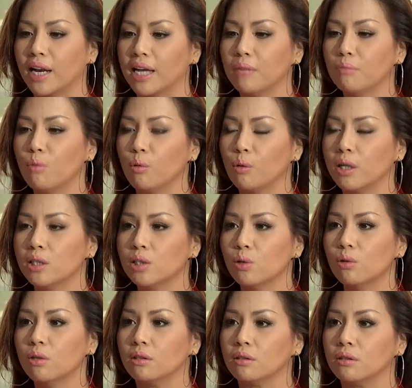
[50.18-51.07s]
phải lấy một cái
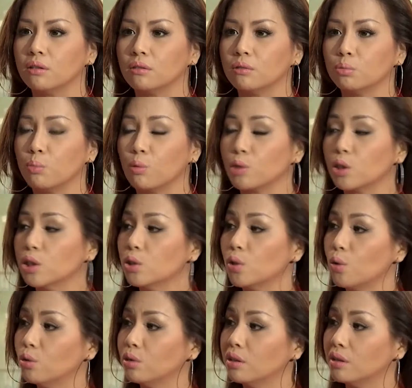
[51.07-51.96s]
số lượng một cái
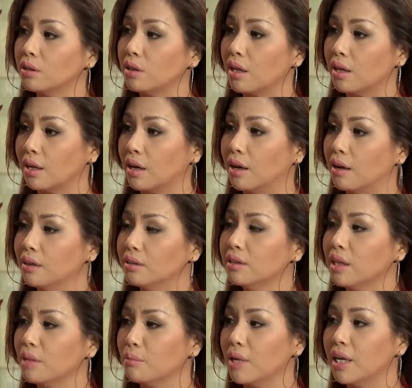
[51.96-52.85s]
số tiền
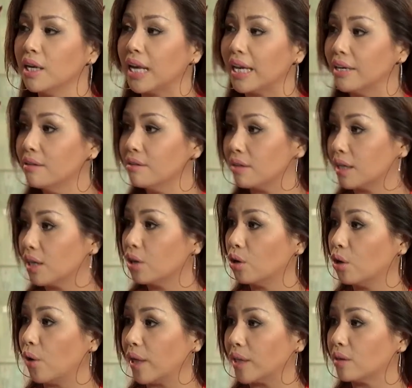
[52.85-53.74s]
lớn thì mới lấy được cái
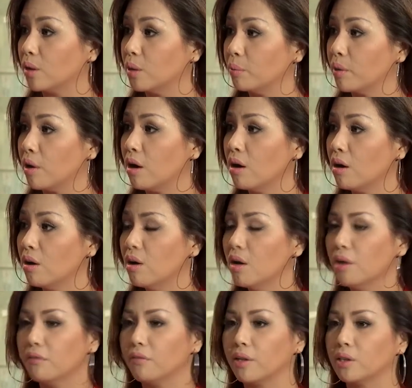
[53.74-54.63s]
loại tôm đó
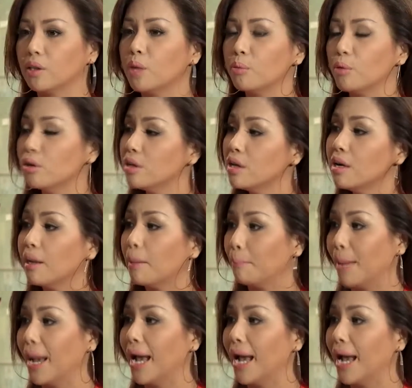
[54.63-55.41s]
uh-huh. và tôm nó rất là